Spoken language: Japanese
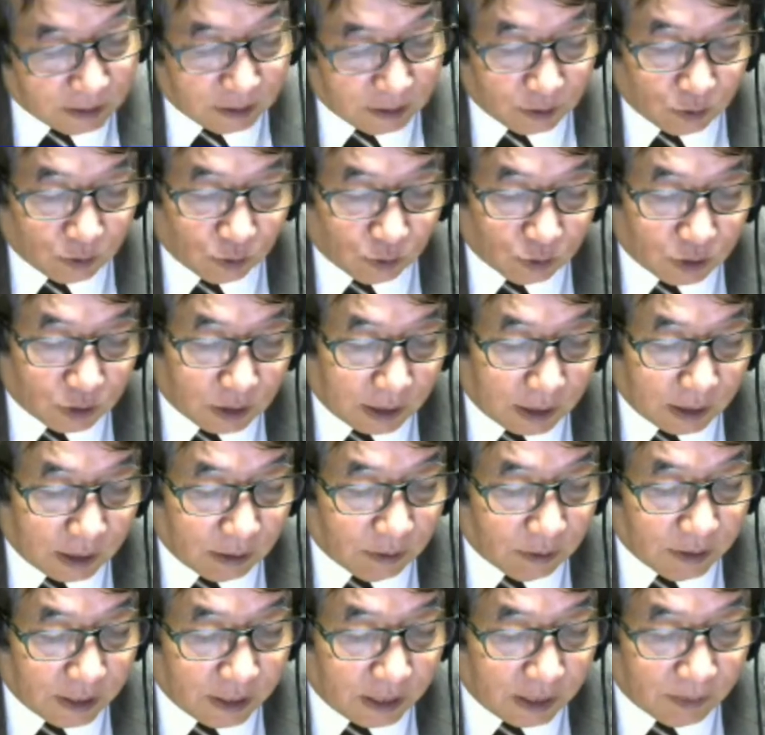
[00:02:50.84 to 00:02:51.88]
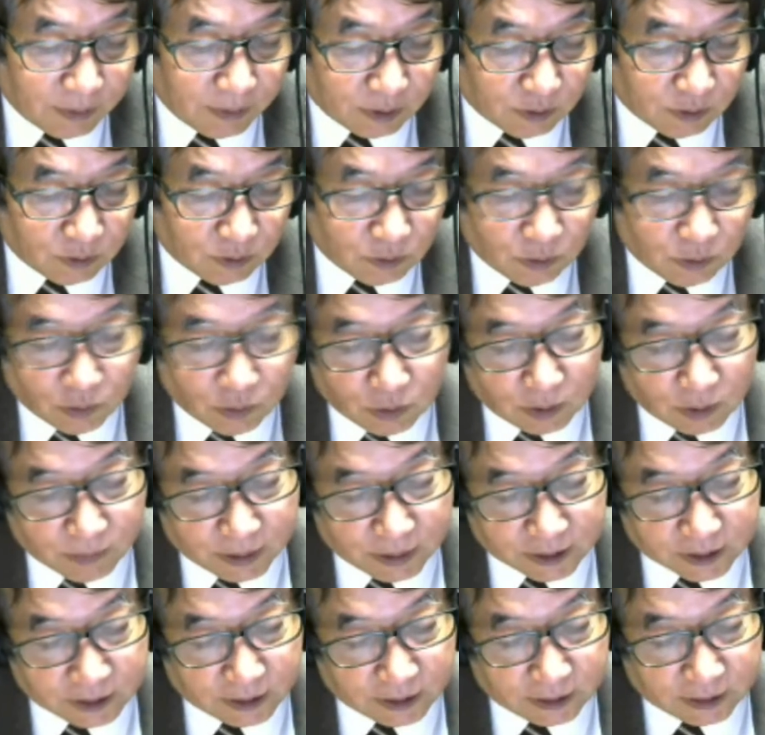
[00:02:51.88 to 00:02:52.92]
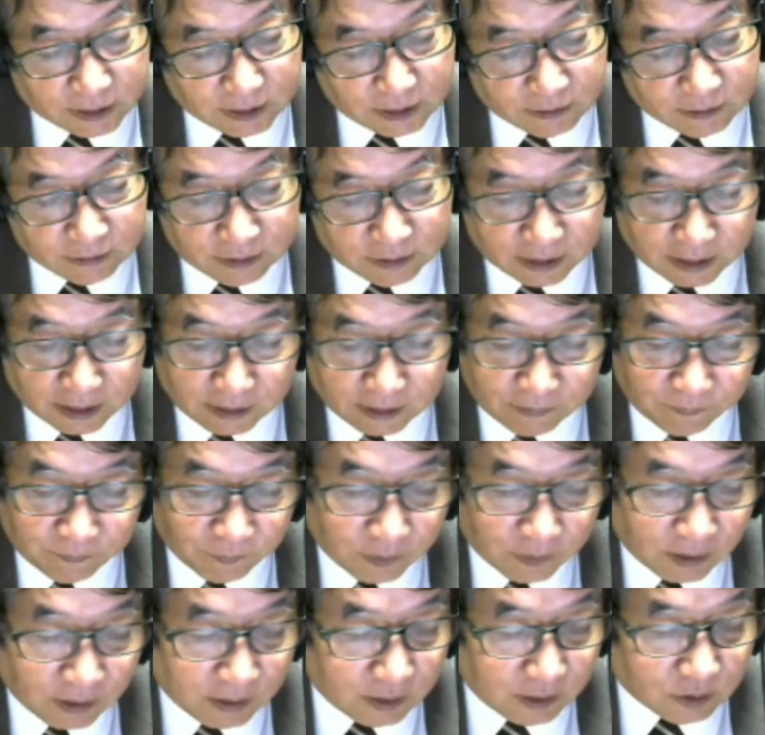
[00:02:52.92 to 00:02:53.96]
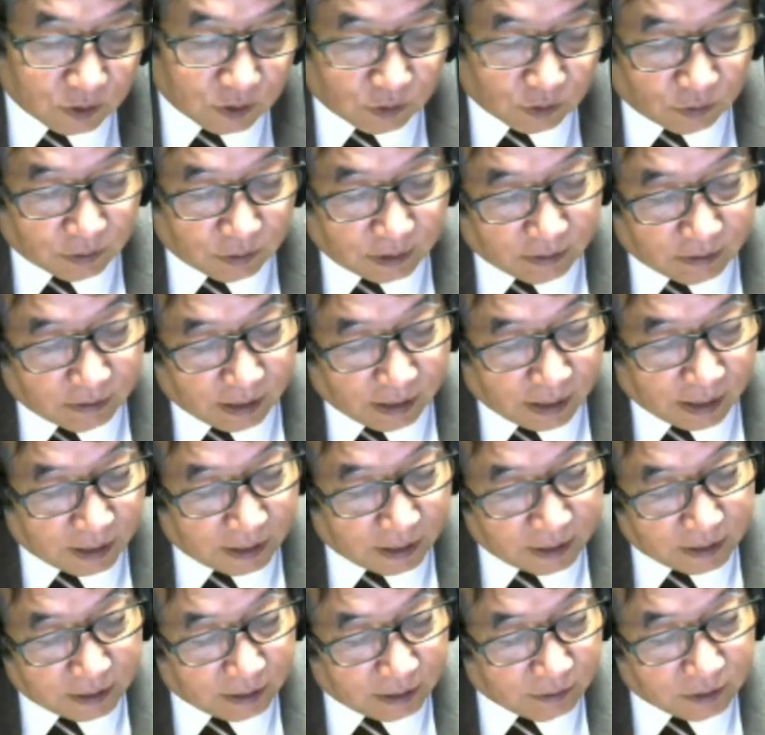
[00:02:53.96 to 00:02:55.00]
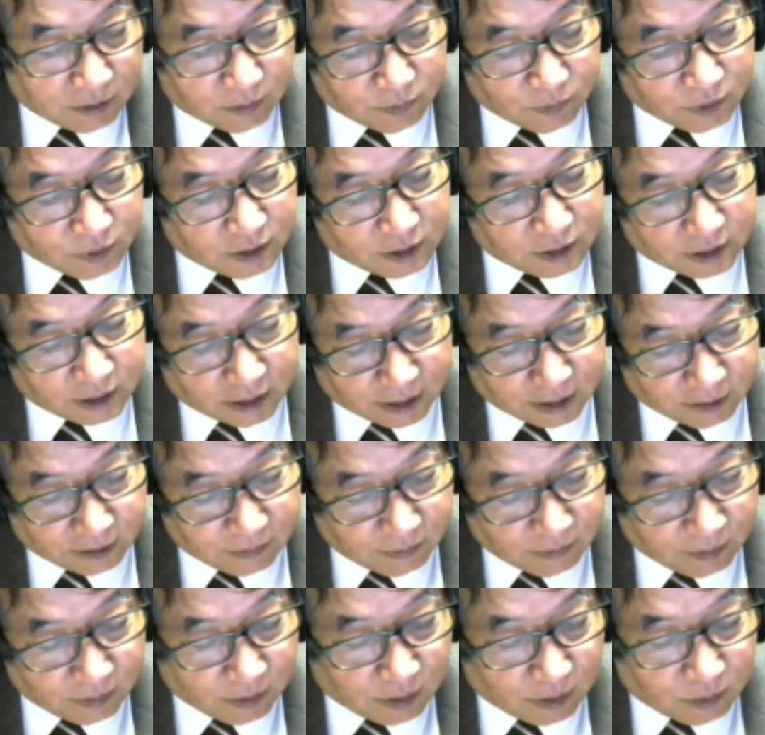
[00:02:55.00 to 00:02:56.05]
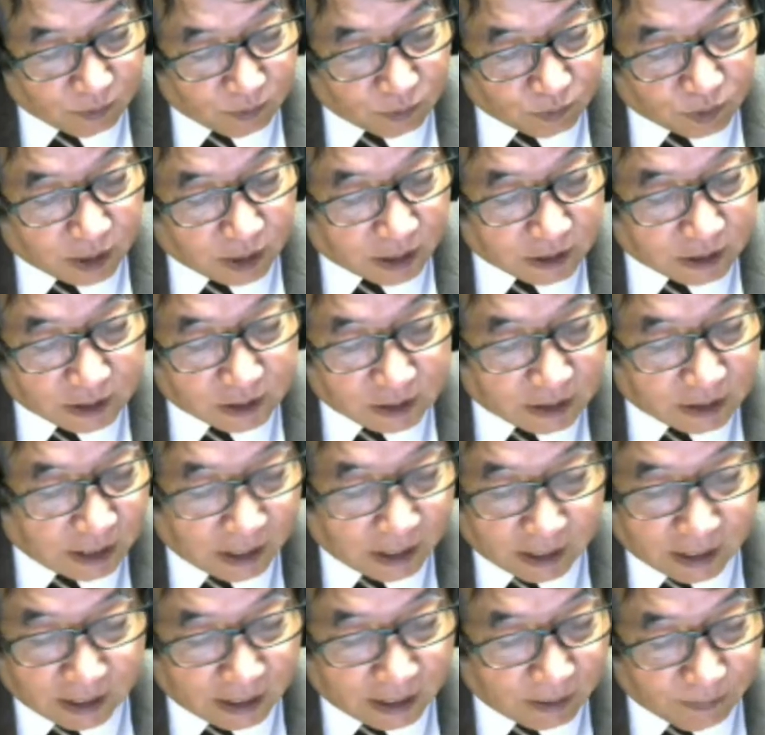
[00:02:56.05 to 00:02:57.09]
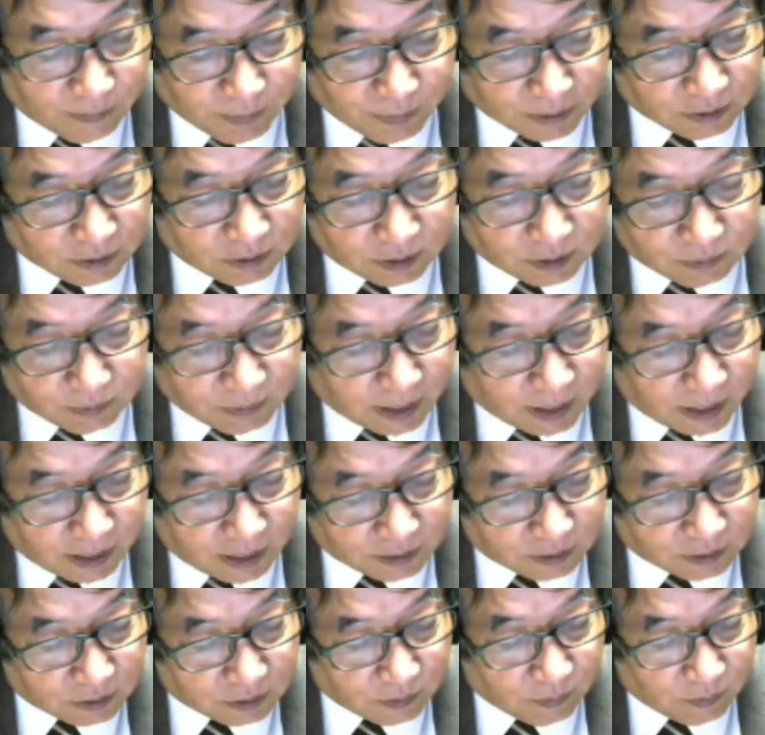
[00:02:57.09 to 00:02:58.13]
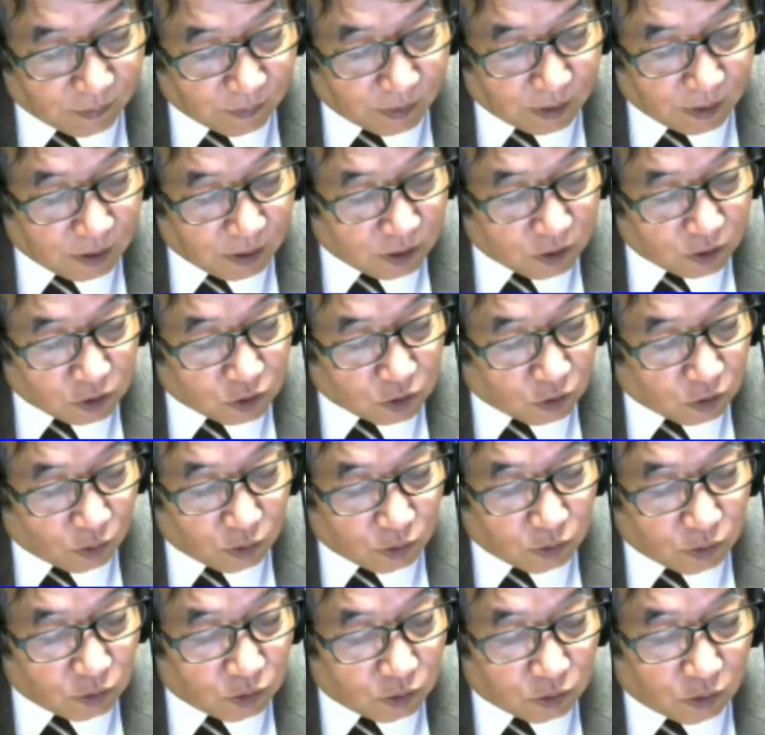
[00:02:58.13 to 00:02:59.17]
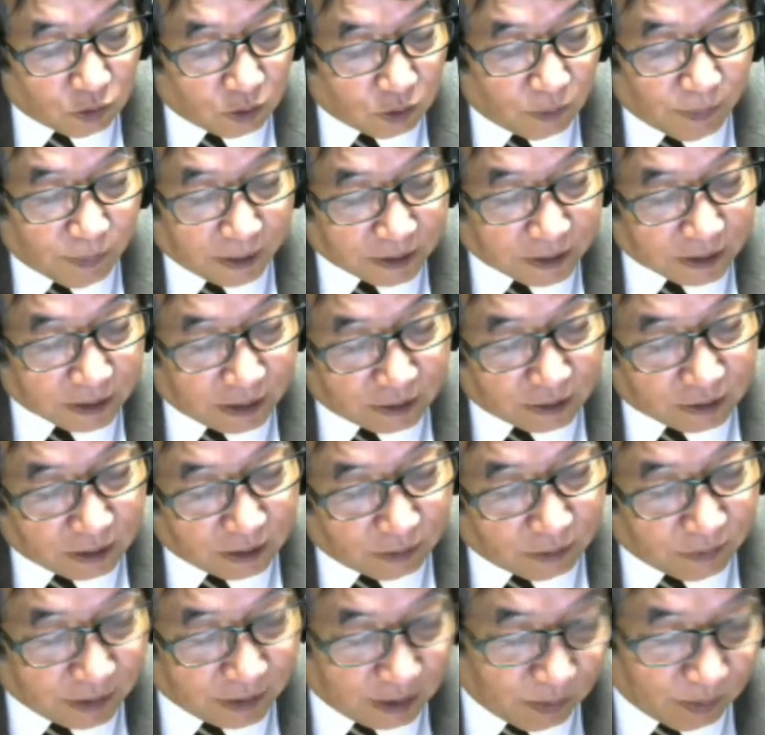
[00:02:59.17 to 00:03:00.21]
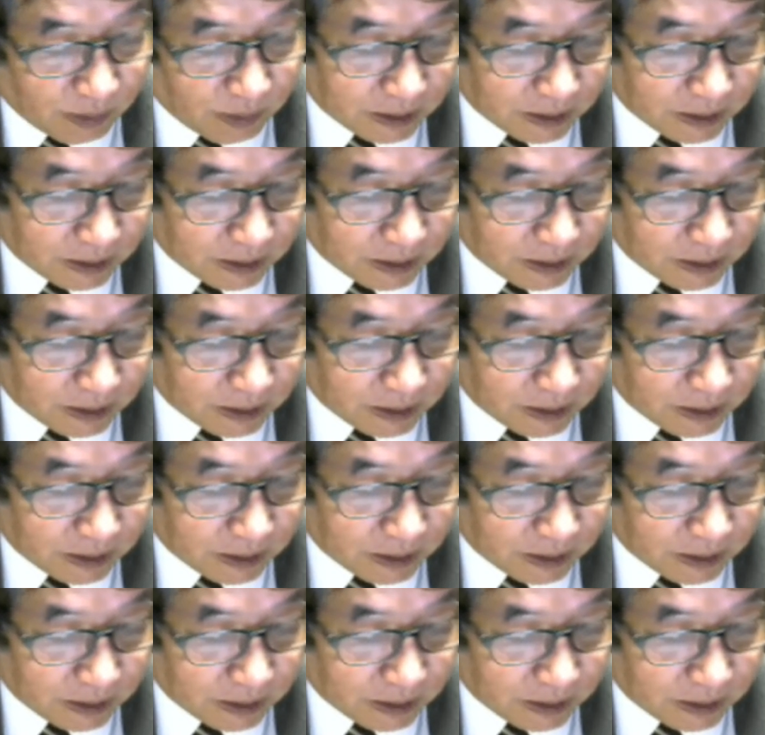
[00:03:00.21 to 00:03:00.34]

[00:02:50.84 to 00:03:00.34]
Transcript: どちらかを選べという方が間違っているんじゃないそんなの考えなくてもいいんじゃない無関心だからパスしますそういう人にパスカルさんは言いま